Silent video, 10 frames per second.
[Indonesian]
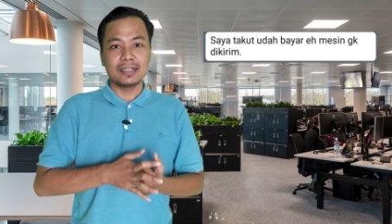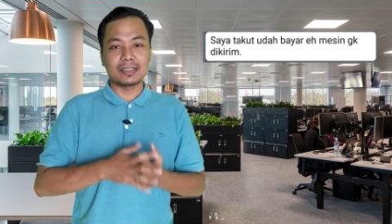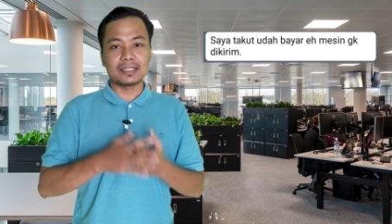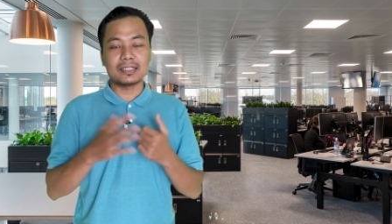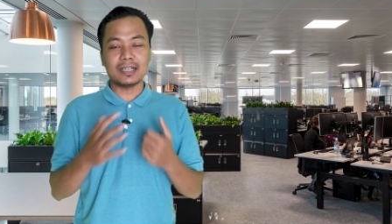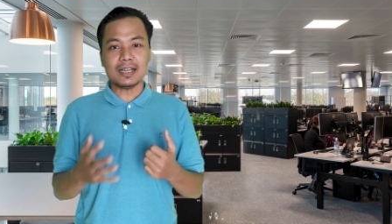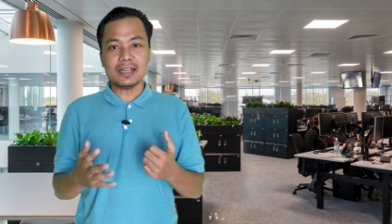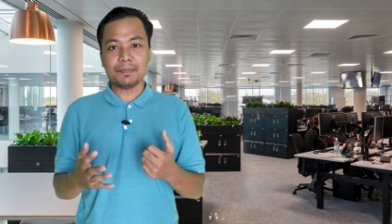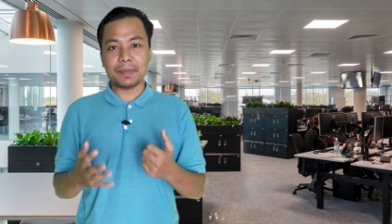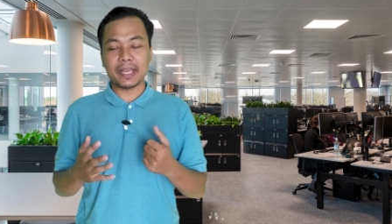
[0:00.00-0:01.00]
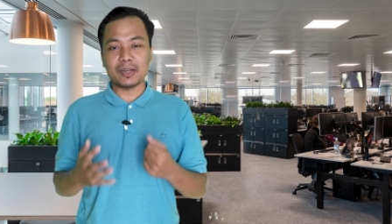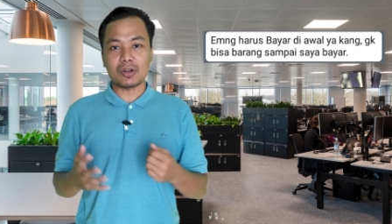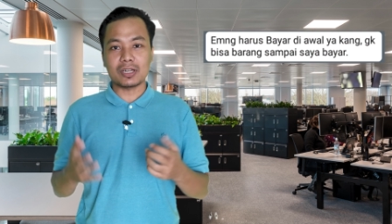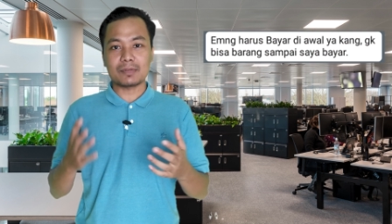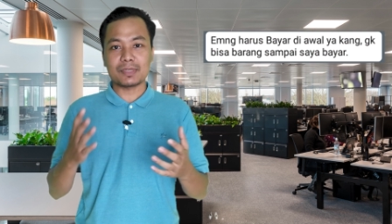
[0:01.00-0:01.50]
ketika pengen
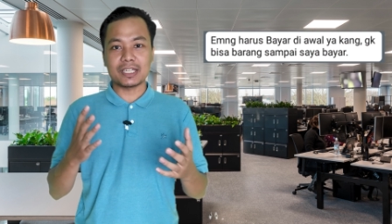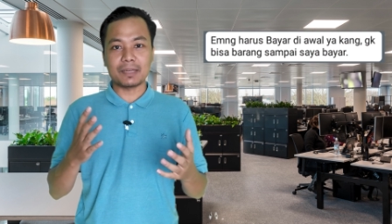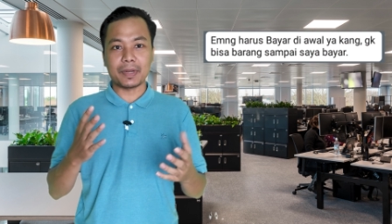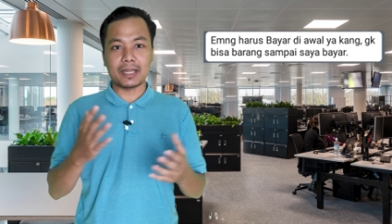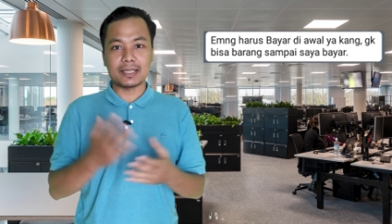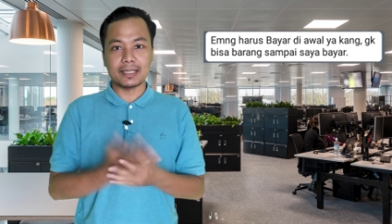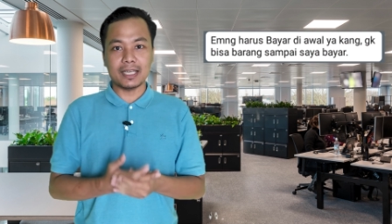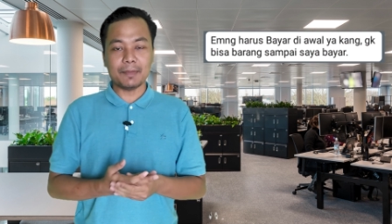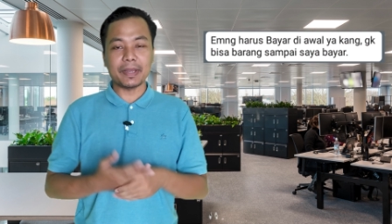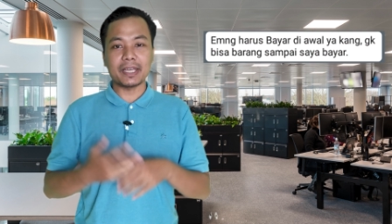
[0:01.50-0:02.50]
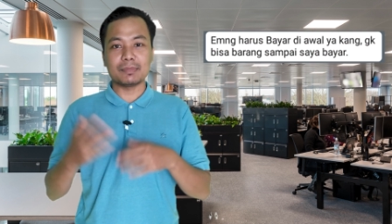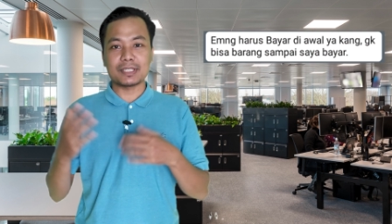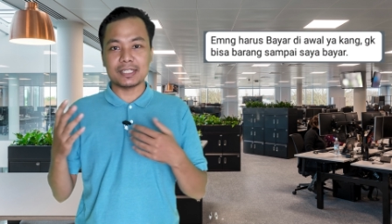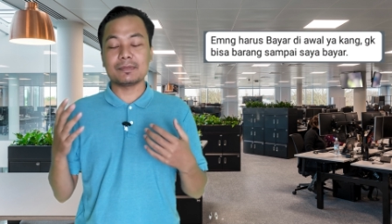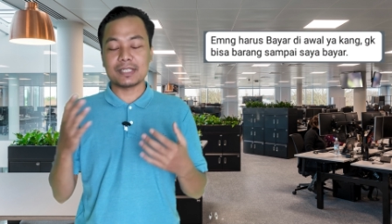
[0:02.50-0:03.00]
order mesin kepada saya, pengen
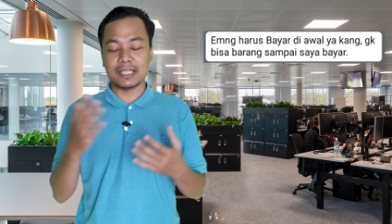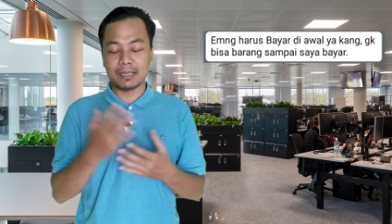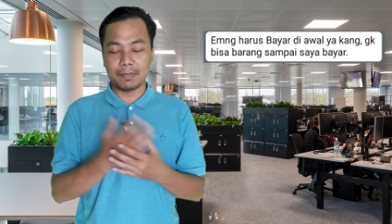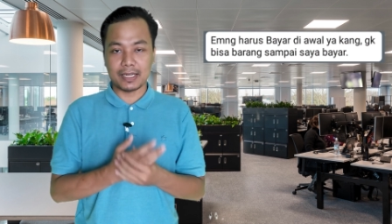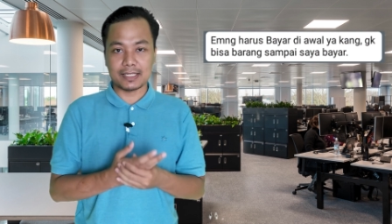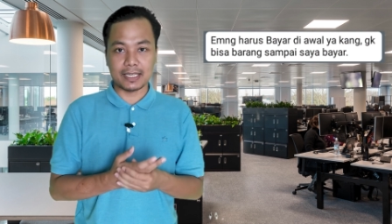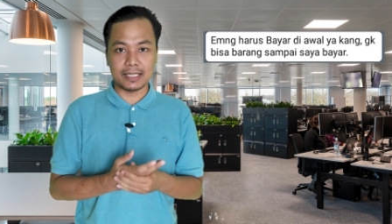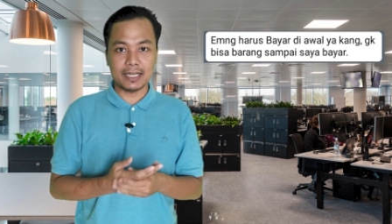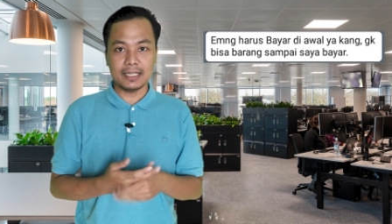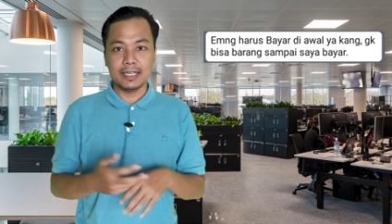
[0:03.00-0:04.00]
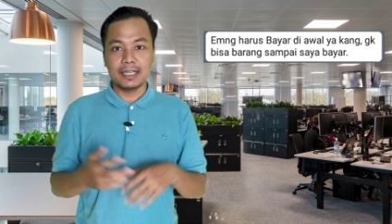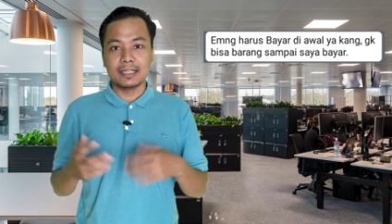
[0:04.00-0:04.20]
mesin mesin kepada saya,